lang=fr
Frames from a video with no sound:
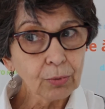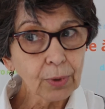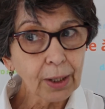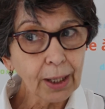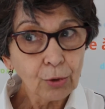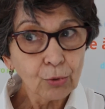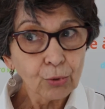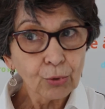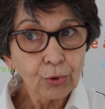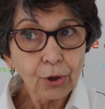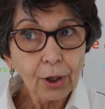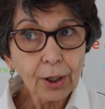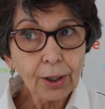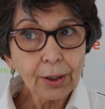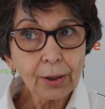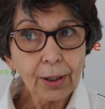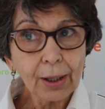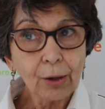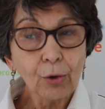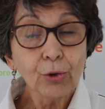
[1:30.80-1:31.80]

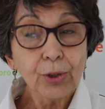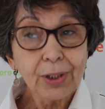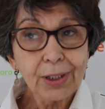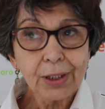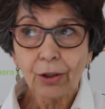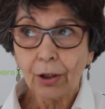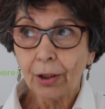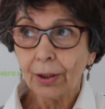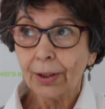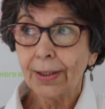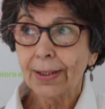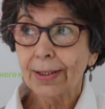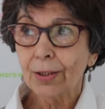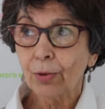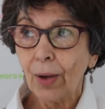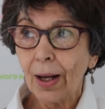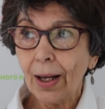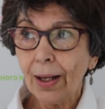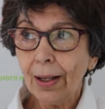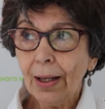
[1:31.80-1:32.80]
écouteur, auditeur
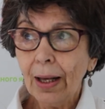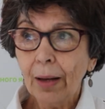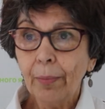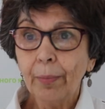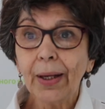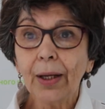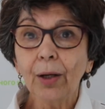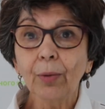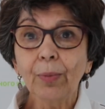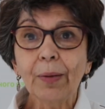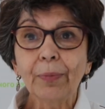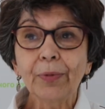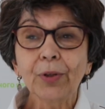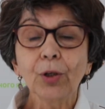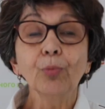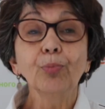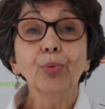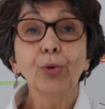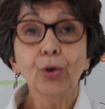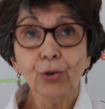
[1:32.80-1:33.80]
d'histoire, mais en même
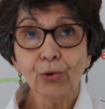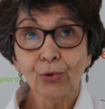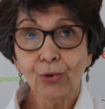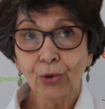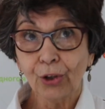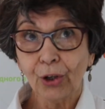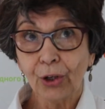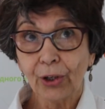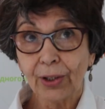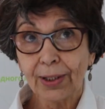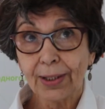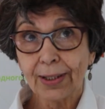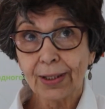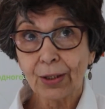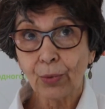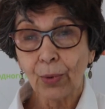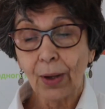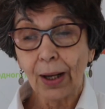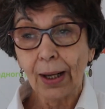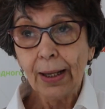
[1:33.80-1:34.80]
temps producteur
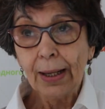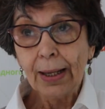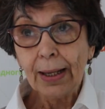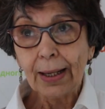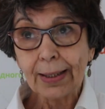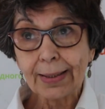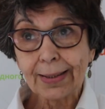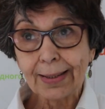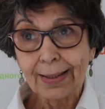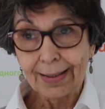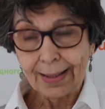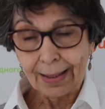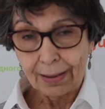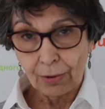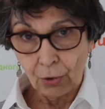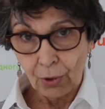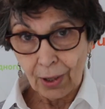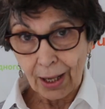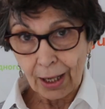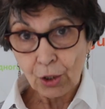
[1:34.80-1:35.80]
d'histoire. Et c'est
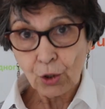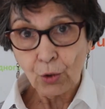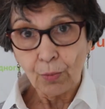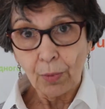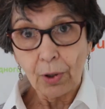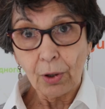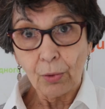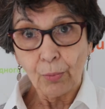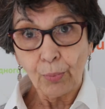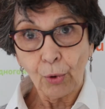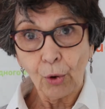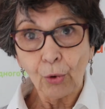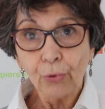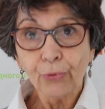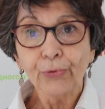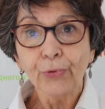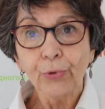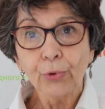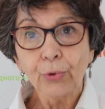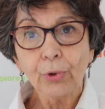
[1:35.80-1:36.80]
cet engagement
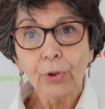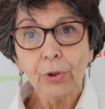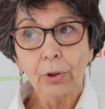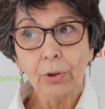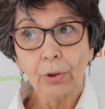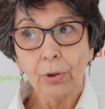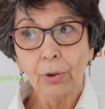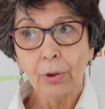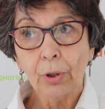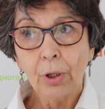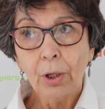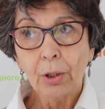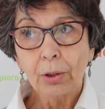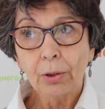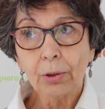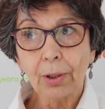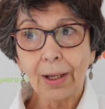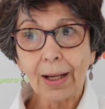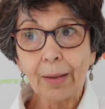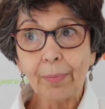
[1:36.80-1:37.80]
profond dans,
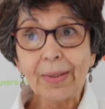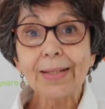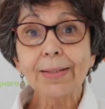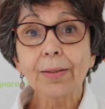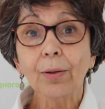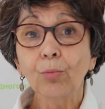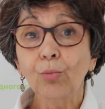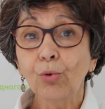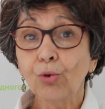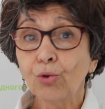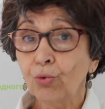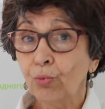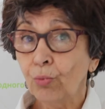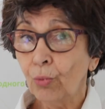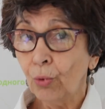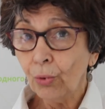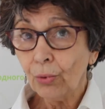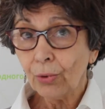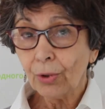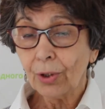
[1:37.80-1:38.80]
dans la mise en mots du
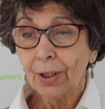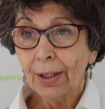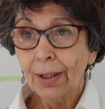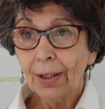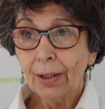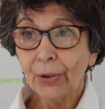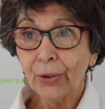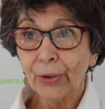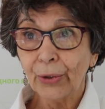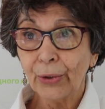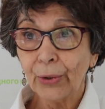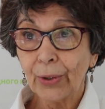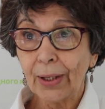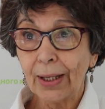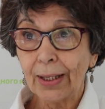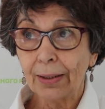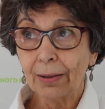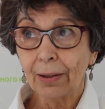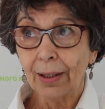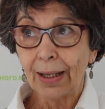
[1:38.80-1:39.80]
monde euh,
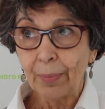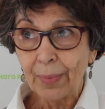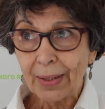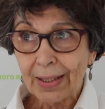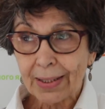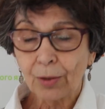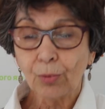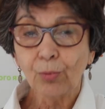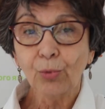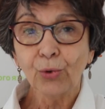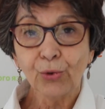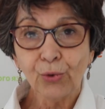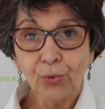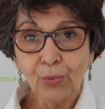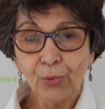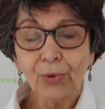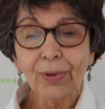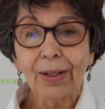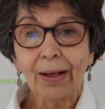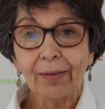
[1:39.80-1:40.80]
et dans la mise en mots du
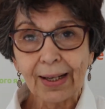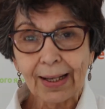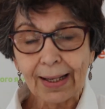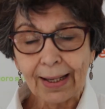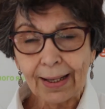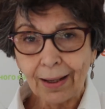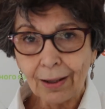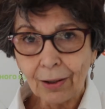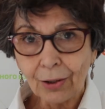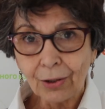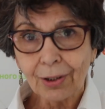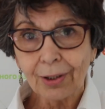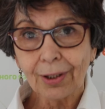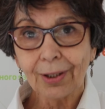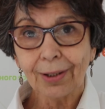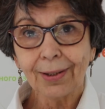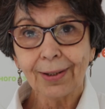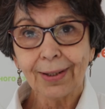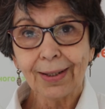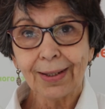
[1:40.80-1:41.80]
monde avec les
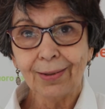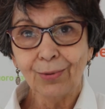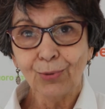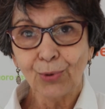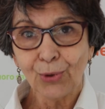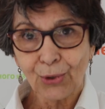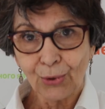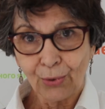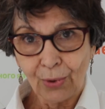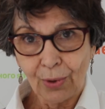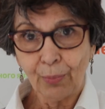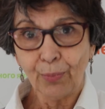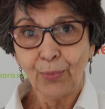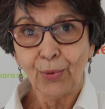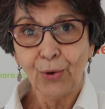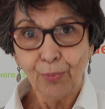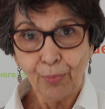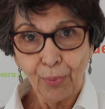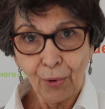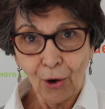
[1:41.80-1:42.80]
langues qui nous sont le
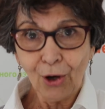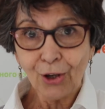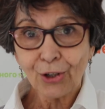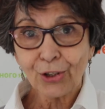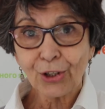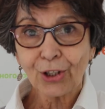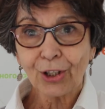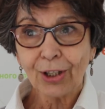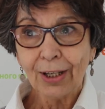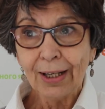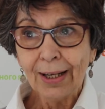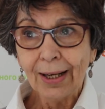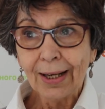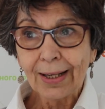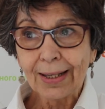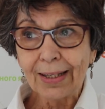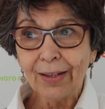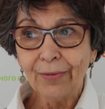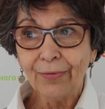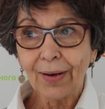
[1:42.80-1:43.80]
plus proches,
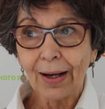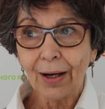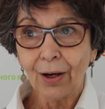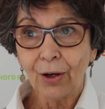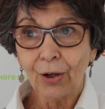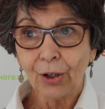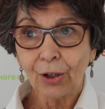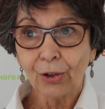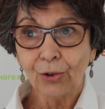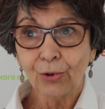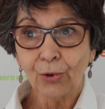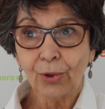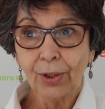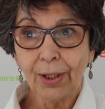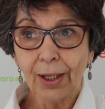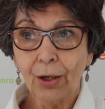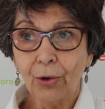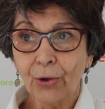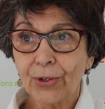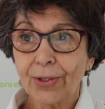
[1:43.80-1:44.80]
qui va leur
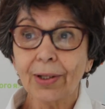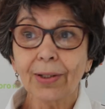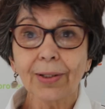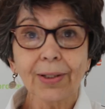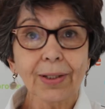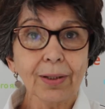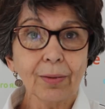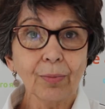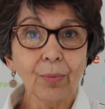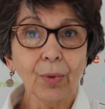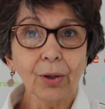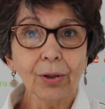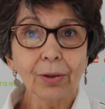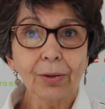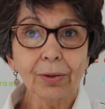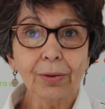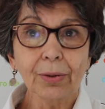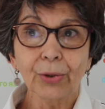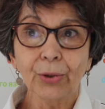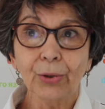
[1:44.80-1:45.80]
donner le
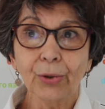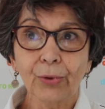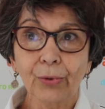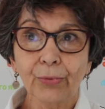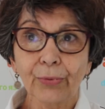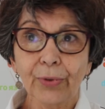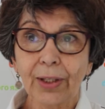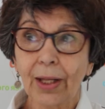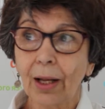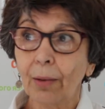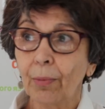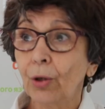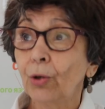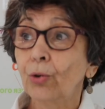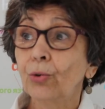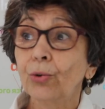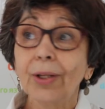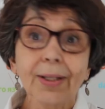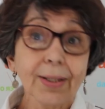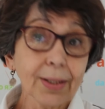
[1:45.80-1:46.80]
sentiment, euh, finalement,
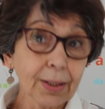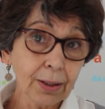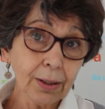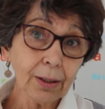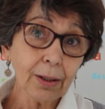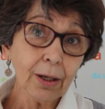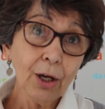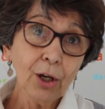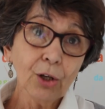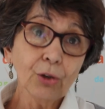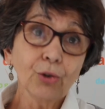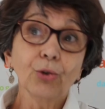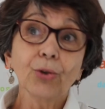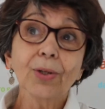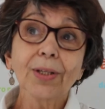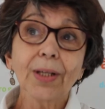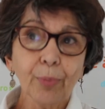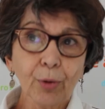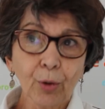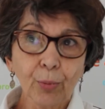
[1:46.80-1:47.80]
le désir de
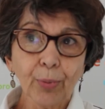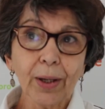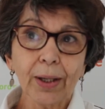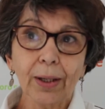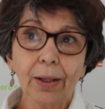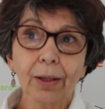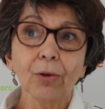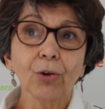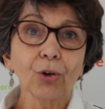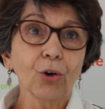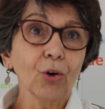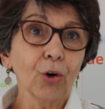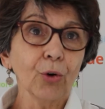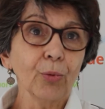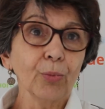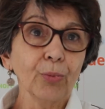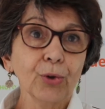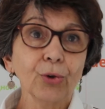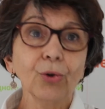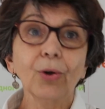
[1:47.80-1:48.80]
s'approprier encore
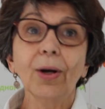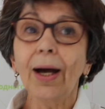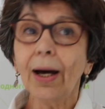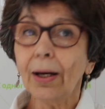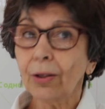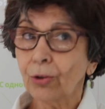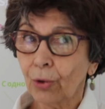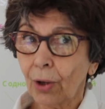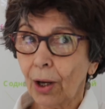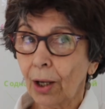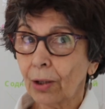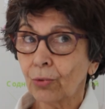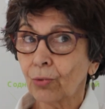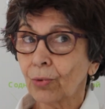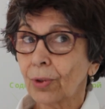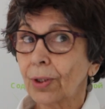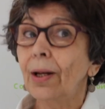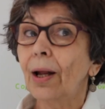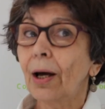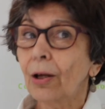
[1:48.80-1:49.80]
mieux l'art de
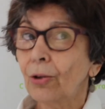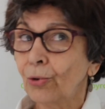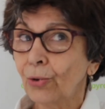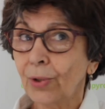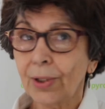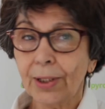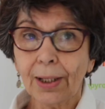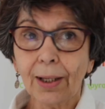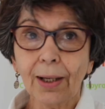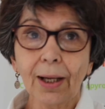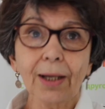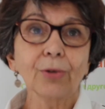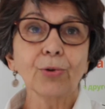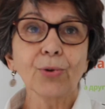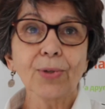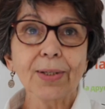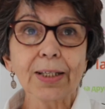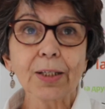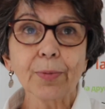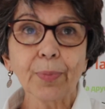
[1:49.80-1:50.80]
raconter, l'art de dire, l'art de
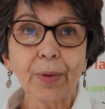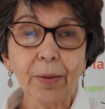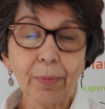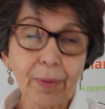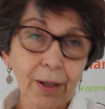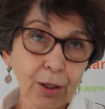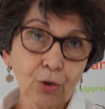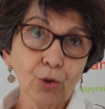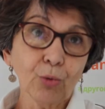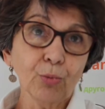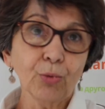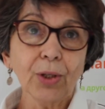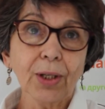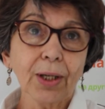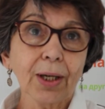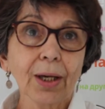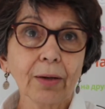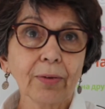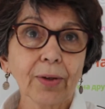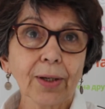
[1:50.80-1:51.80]
s'exprimer, de
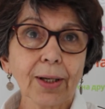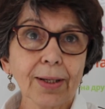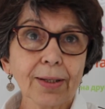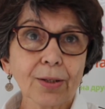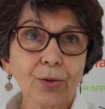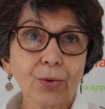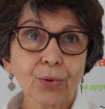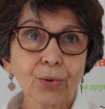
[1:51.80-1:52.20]
communiquer avec les